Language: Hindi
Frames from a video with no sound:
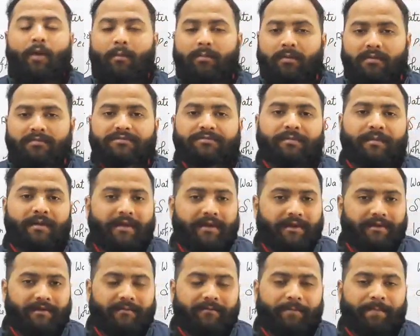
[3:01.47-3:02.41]
प्रॉब्लम्स में
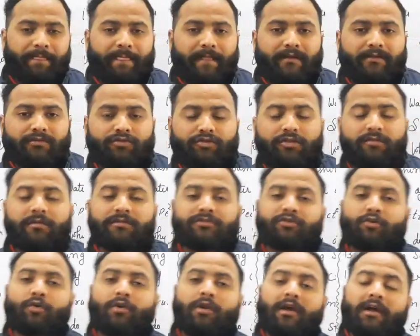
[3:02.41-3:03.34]
हैं जिन
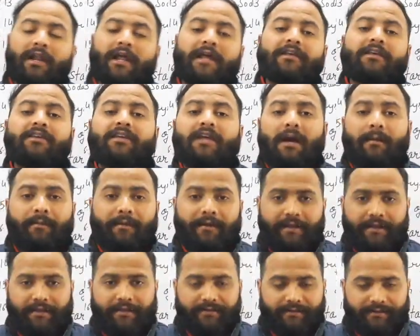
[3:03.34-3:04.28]
बच्चों को लग रहा है कि क्या
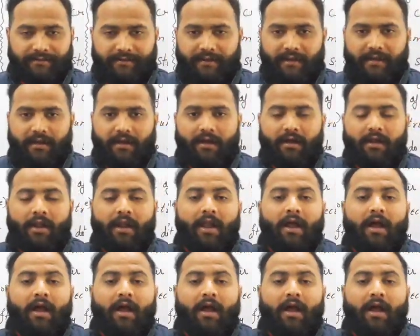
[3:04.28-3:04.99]
पढ़ें है ना